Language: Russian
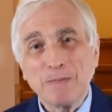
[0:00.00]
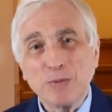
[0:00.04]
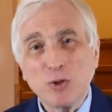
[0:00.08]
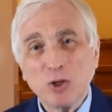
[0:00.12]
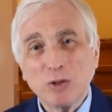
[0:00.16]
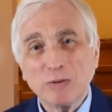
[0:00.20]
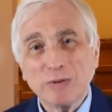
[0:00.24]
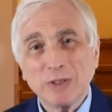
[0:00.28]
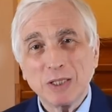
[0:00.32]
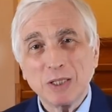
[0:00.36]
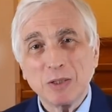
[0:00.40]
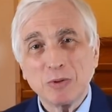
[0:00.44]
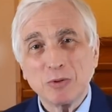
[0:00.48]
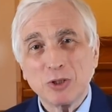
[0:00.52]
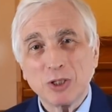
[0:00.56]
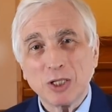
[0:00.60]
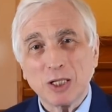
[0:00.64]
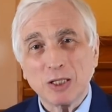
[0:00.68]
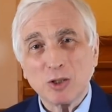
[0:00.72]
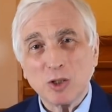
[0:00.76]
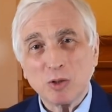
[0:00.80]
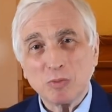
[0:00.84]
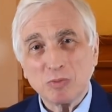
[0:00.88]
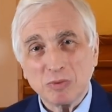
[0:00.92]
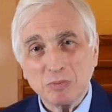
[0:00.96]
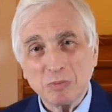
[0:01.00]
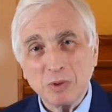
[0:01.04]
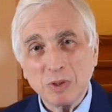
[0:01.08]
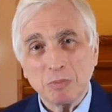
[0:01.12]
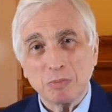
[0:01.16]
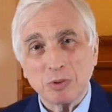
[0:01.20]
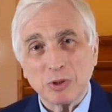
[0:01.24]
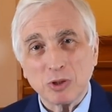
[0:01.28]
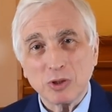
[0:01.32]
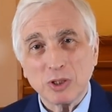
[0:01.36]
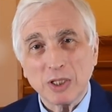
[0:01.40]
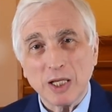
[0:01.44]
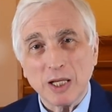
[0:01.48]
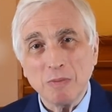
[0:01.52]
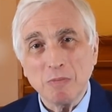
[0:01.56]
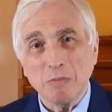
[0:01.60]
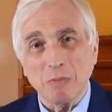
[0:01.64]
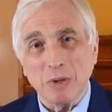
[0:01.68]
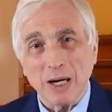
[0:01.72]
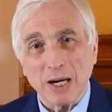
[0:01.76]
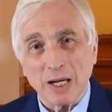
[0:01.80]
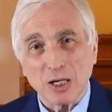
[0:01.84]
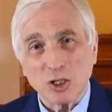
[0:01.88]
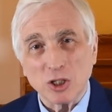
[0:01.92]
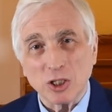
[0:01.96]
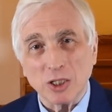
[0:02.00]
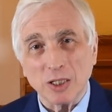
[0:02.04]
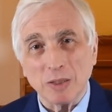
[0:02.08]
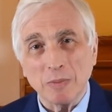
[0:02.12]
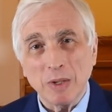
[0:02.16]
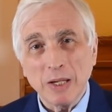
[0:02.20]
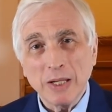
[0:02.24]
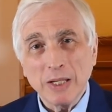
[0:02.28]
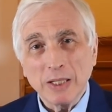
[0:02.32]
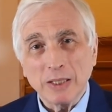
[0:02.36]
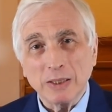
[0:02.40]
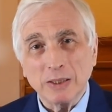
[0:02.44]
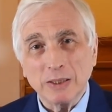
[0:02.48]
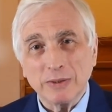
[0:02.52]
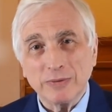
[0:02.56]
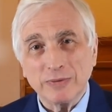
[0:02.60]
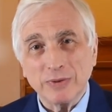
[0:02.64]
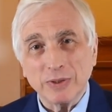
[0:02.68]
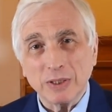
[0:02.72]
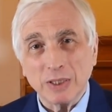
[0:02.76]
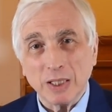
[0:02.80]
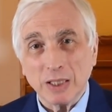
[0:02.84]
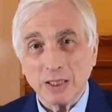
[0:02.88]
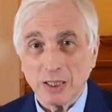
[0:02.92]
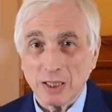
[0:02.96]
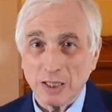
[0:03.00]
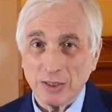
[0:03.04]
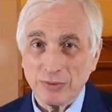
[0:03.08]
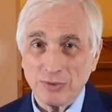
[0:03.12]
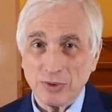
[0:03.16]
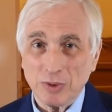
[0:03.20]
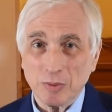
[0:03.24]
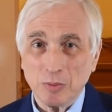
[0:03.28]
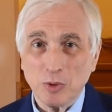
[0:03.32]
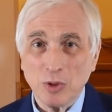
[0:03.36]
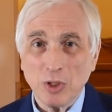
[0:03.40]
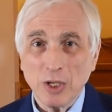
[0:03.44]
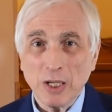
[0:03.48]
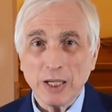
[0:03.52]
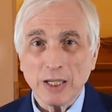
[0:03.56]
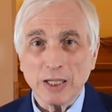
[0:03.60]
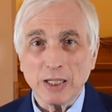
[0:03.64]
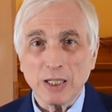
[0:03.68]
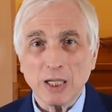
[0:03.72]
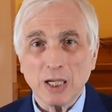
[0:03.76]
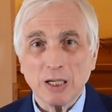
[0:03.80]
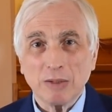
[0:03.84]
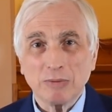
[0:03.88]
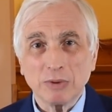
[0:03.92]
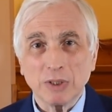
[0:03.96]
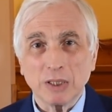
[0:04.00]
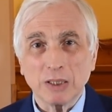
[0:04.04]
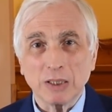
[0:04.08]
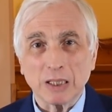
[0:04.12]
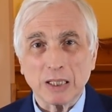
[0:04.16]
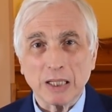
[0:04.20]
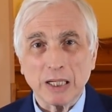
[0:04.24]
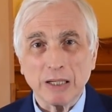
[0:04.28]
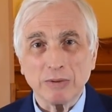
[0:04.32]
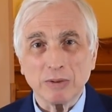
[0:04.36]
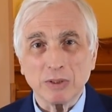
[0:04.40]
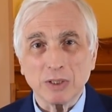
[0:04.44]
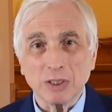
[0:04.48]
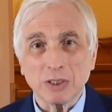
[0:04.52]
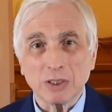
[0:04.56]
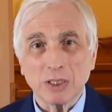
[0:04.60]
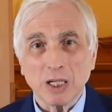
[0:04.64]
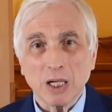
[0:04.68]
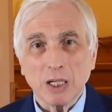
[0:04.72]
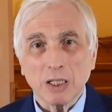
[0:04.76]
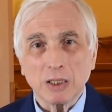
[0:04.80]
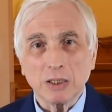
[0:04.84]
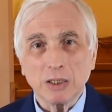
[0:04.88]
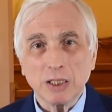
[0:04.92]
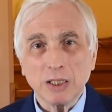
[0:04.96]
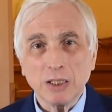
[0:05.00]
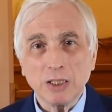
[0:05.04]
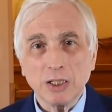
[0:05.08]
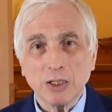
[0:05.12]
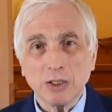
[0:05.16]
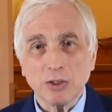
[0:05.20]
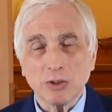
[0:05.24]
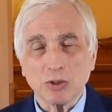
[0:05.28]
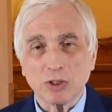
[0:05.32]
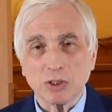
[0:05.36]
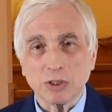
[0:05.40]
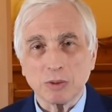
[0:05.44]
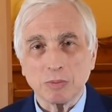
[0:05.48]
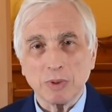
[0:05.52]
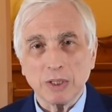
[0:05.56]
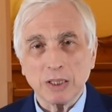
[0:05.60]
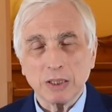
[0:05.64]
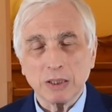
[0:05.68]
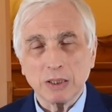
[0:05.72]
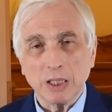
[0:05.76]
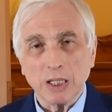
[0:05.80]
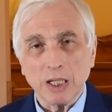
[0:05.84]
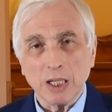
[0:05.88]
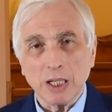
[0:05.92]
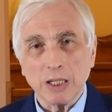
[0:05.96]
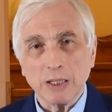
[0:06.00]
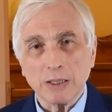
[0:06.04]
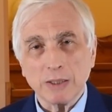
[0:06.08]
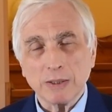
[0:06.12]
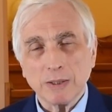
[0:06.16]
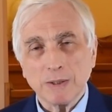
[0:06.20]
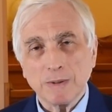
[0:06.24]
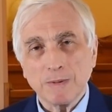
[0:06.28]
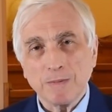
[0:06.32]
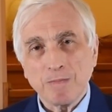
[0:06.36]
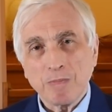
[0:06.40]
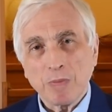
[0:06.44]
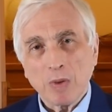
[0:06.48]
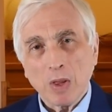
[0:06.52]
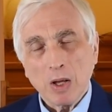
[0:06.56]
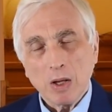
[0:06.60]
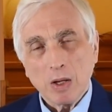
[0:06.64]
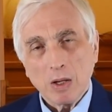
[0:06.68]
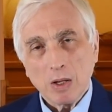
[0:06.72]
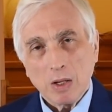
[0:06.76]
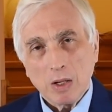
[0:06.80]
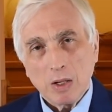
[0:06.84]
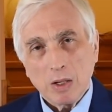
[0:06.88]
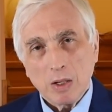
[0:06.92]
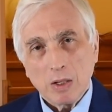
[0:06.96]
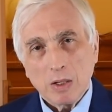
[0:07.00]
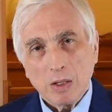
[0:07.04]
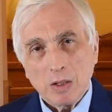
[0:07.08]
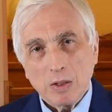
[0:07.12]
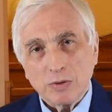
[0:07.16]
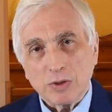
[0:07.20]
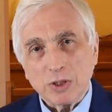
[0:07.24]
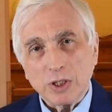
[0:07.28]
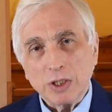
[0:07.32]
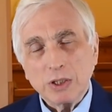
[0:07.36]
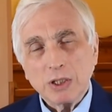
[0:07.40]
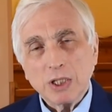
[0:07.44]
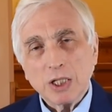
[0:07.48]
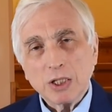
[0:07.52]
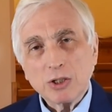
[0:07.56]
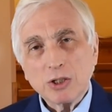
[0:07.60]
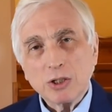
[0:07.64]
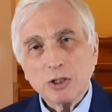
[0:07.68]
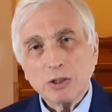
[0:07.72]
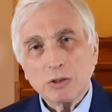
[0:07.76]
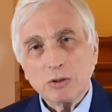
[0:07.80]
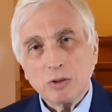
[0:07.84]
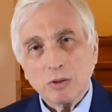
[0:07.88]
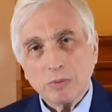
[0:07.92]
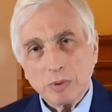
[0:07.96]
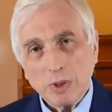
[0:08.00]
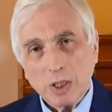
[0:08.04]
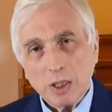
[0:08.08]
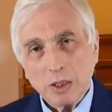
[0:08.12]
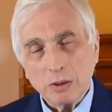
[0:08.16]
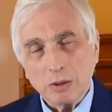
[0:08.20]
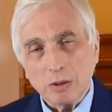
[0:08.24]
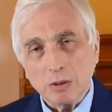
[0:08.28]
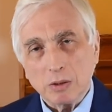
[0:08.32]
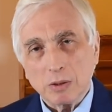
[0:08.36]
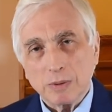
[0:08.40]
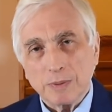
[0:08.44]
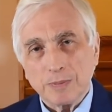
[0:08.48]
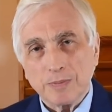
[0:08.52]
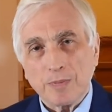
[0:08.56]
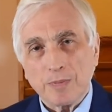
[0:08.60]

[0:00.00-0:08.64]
Юрий Владимирович Андропов был просто маршалом. На фотографии ему явно нравилось на нее смотреть. В 1966 году